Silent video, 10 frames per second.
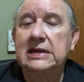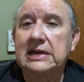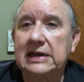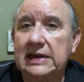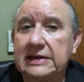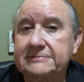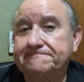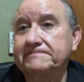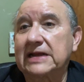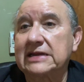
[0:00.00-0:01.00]

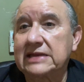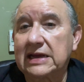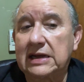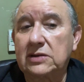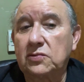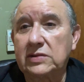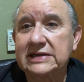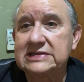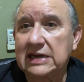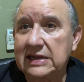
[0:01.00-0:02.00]
Eh, que tengan un
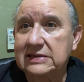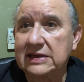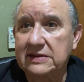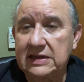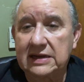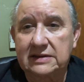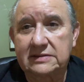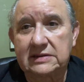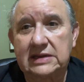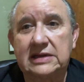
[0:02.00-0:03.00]
excelente
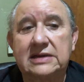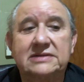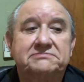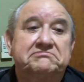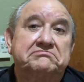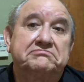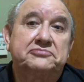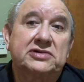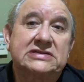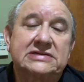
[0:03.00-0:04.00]
día y
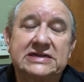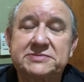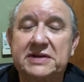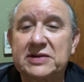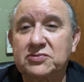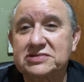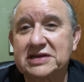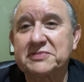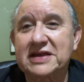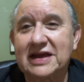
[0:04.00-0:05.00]
pues esperemos
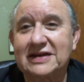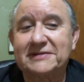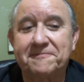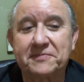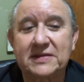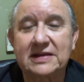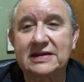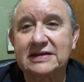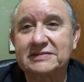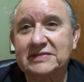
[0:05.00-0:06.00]
que mañana
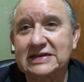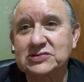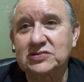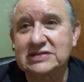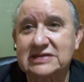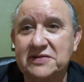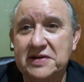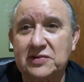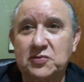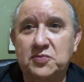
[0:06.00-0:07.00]
eh, las cosas se
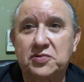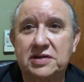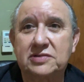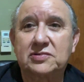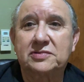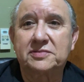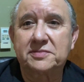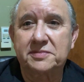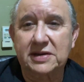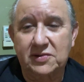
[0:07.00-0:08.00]
vean un poquito
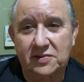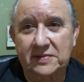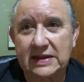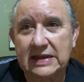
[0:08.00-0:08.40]
mejor.